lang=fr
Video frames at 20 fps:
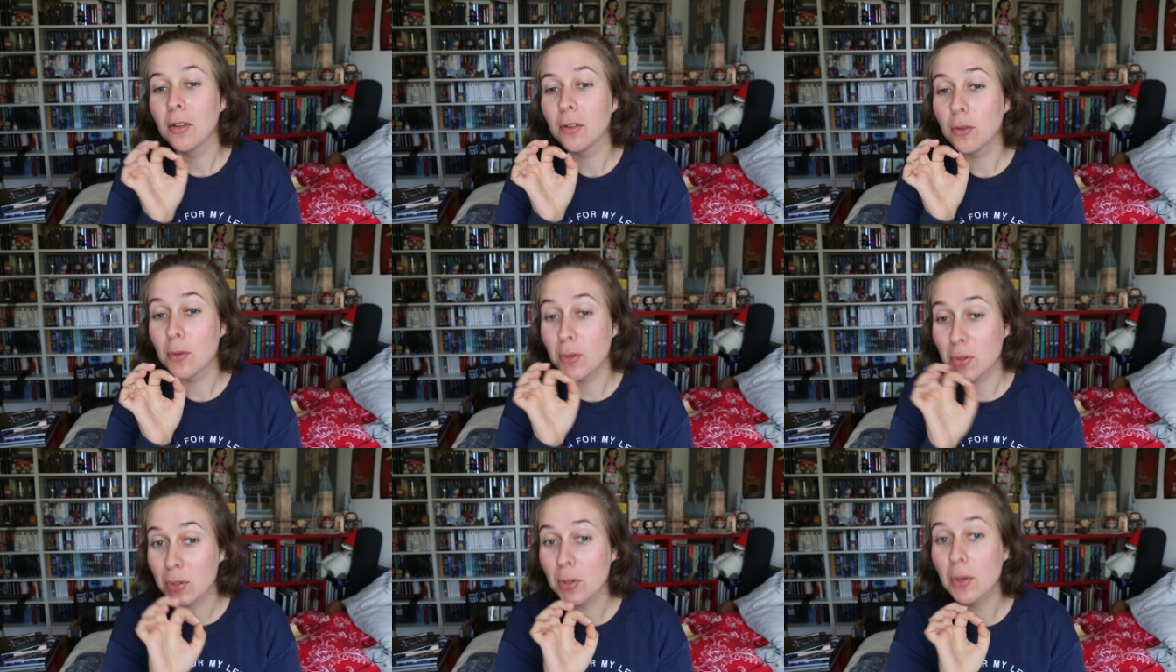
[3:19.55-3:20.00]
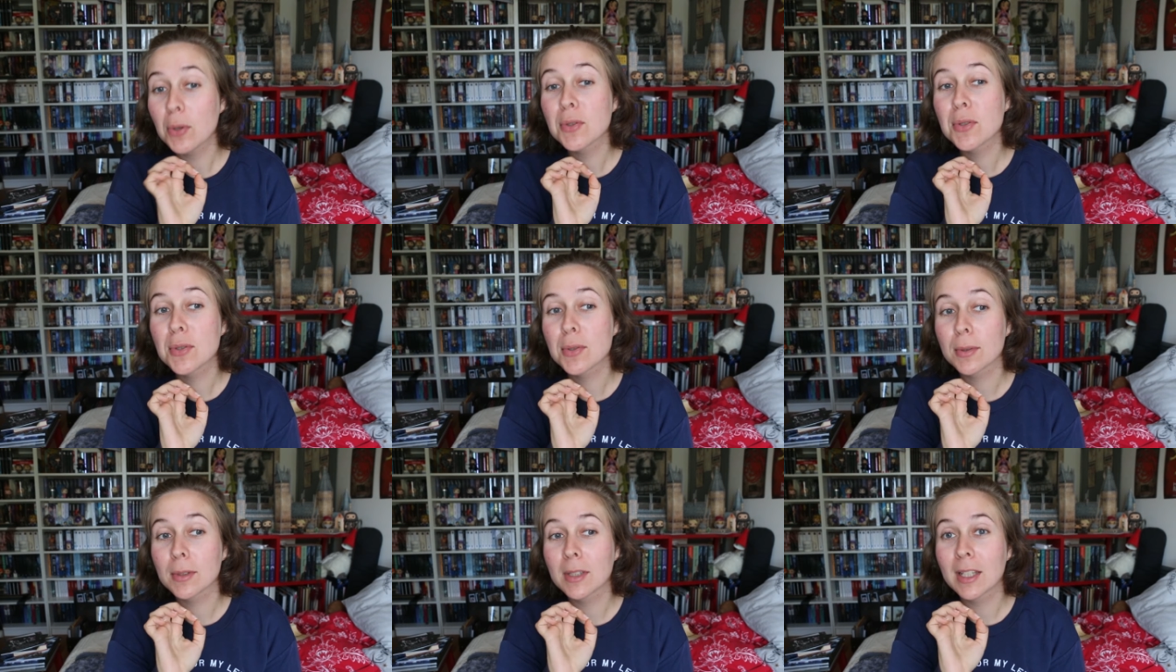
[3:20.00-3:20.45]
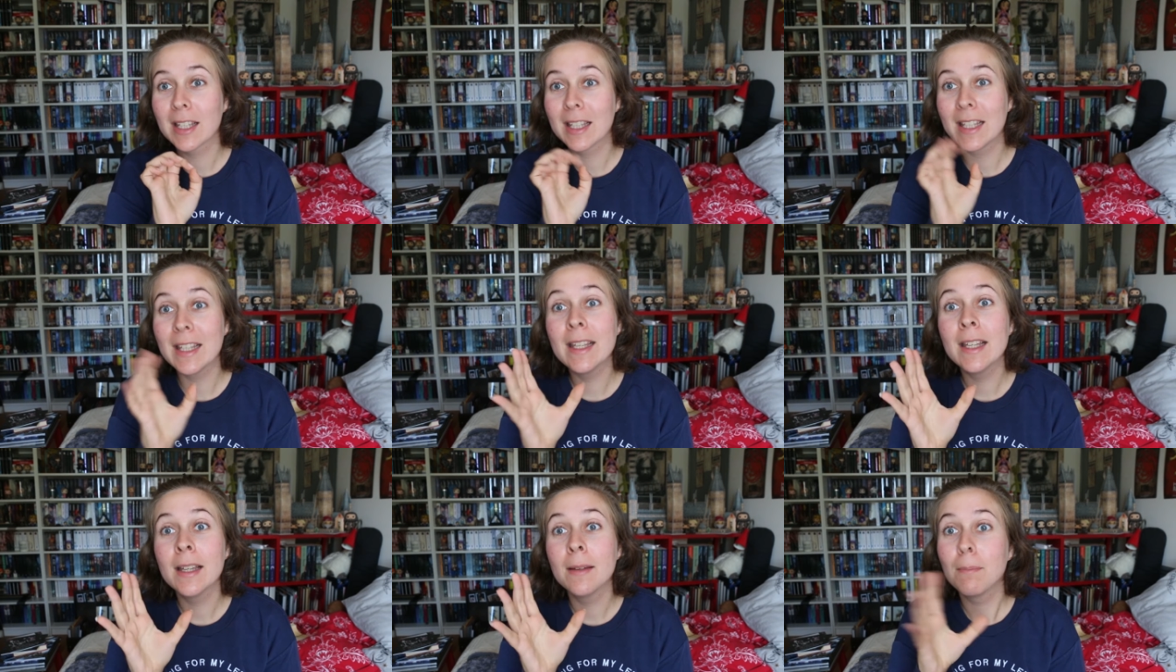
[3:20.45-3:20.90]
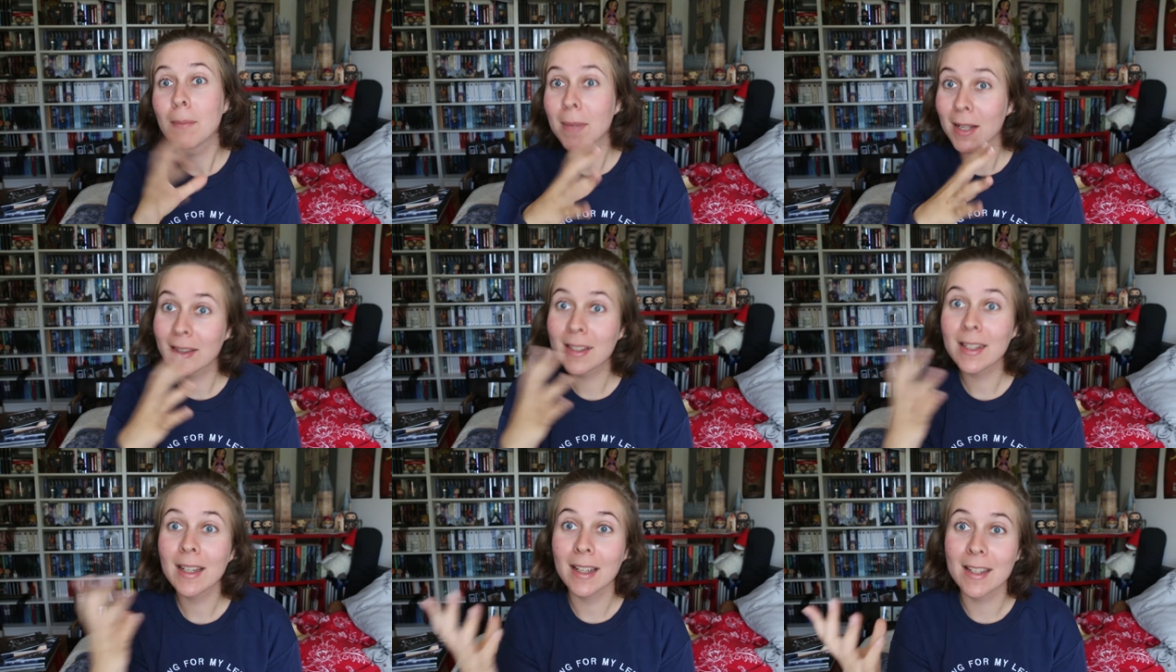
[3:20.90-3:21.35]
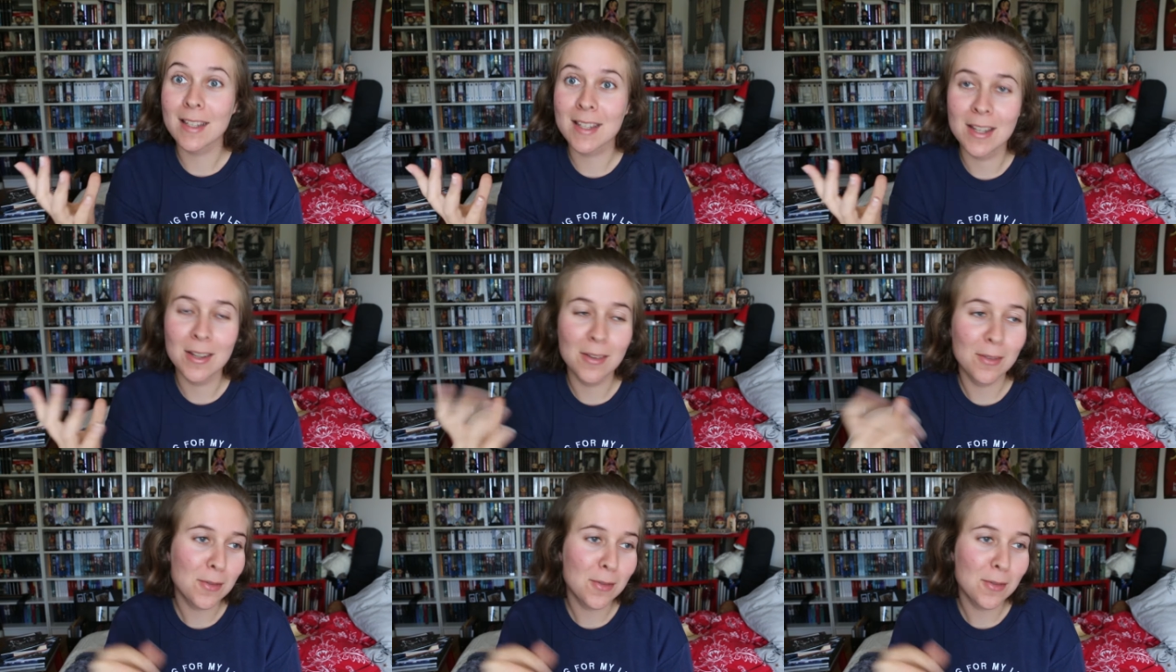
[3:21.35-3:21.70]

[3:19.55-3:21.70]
de science qui m'intéresse.